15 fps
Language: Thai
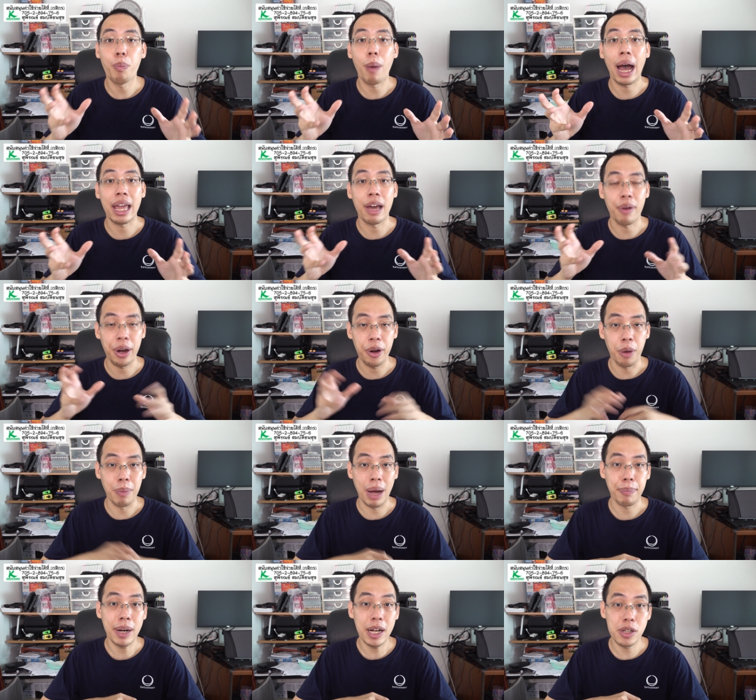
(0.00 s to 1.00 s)
บายอะไรออก
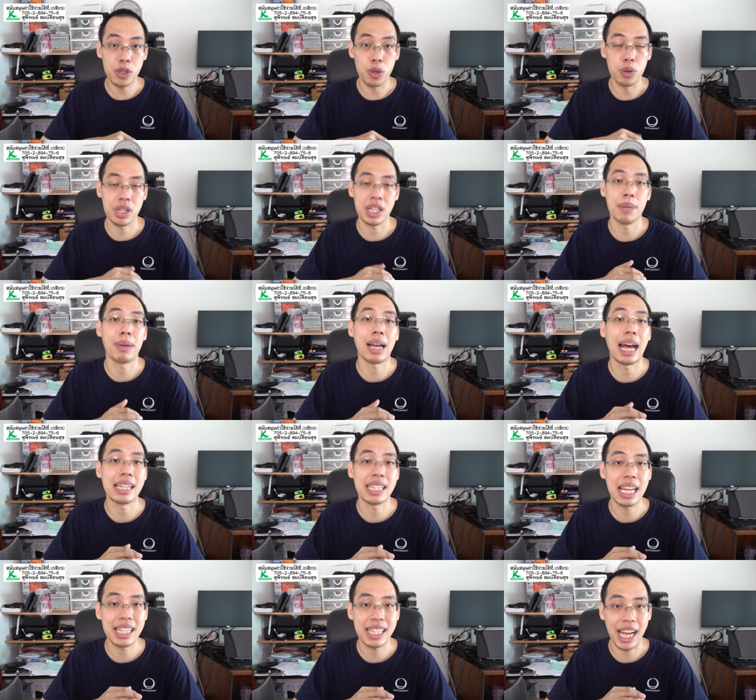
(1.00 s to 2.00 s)
มาเพื่อส่งเสริมการ
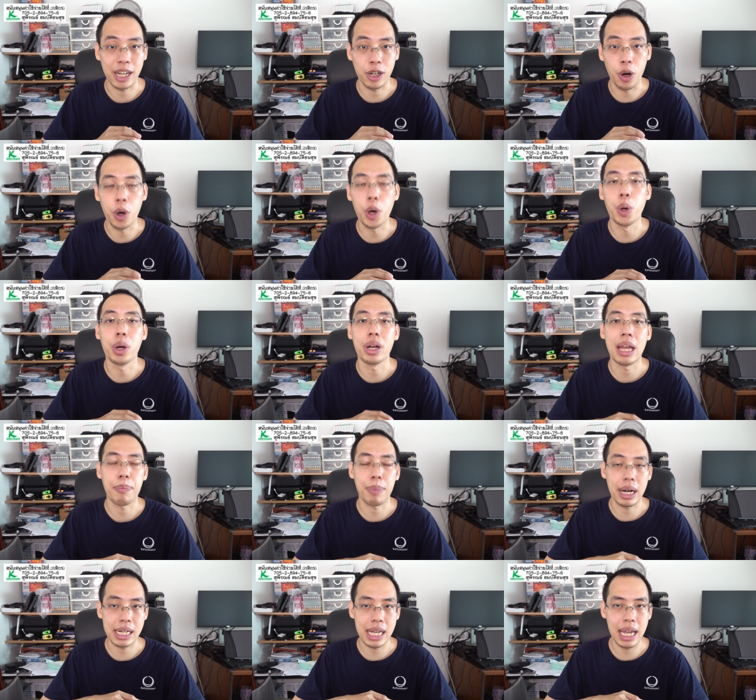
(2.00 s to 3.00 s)
ใช้จ่ายของคนใน
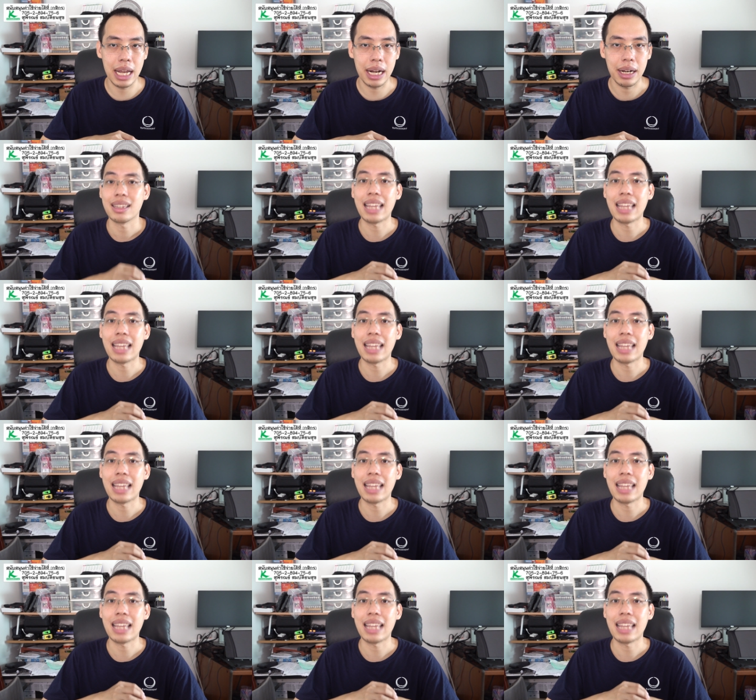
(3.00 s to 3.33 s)
ประเทศ